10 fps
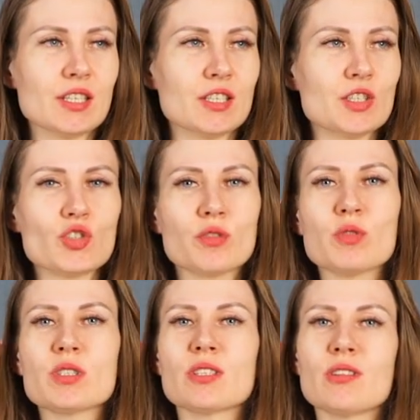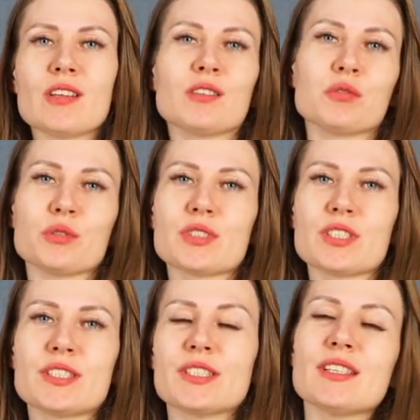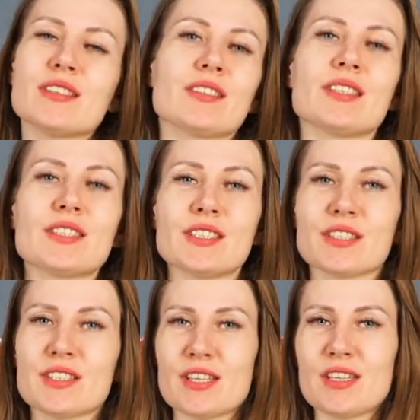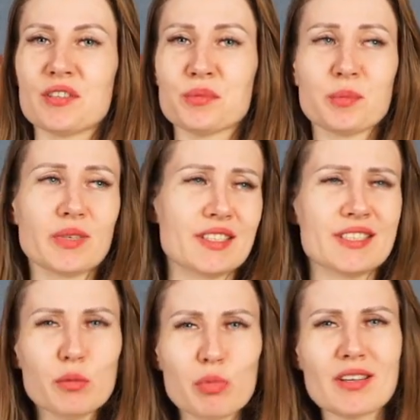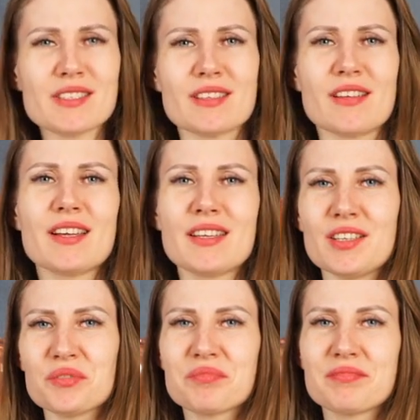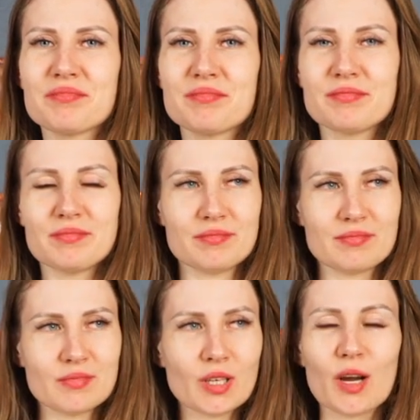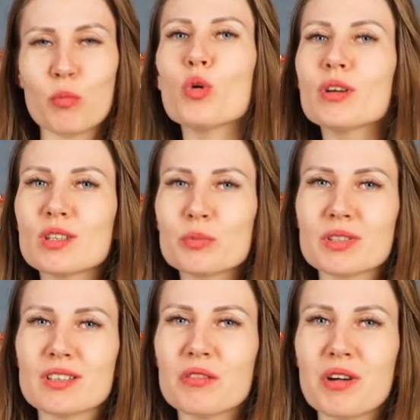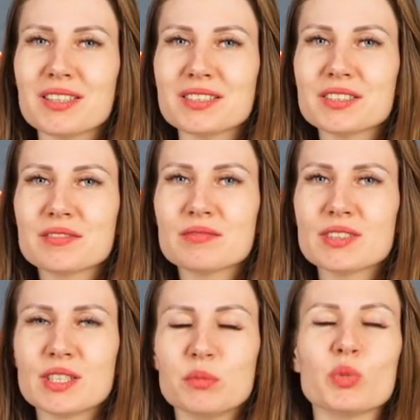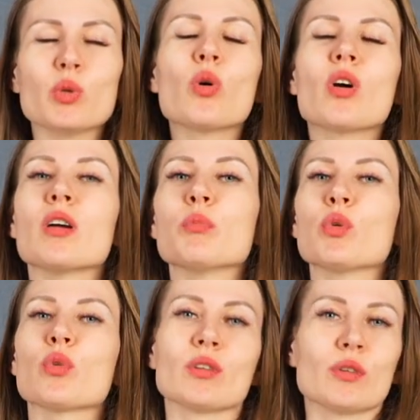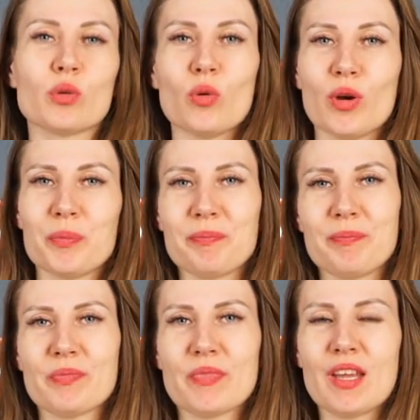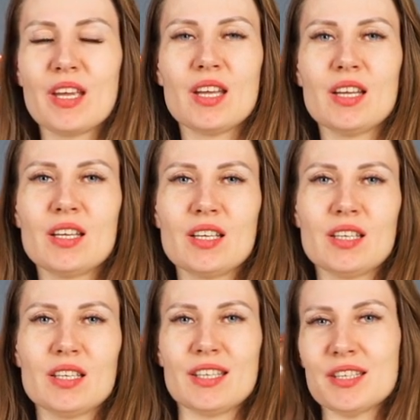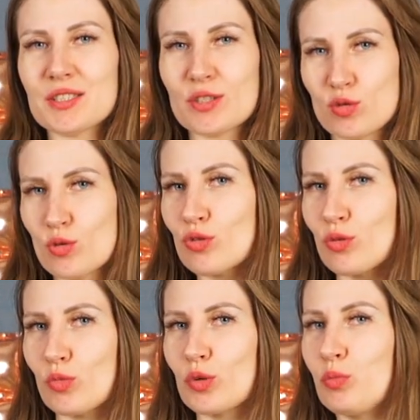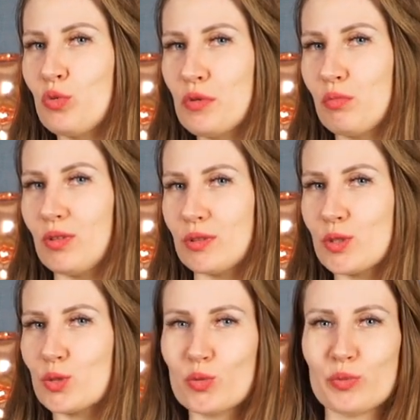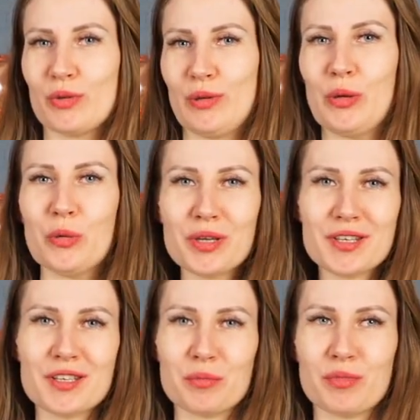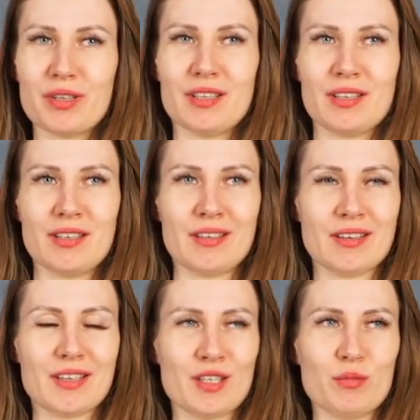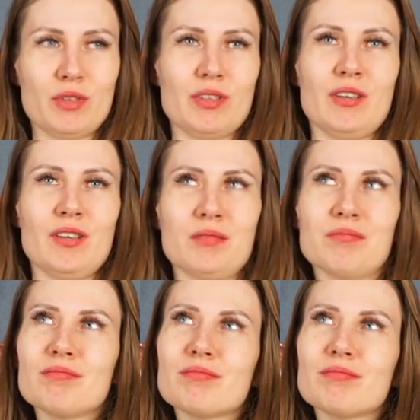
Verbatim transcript: из чего складываются те или иные техники, где брать знания, кому это продавать и многое-многое другое. Я не скажу, что мой путь был супер легким и каким-то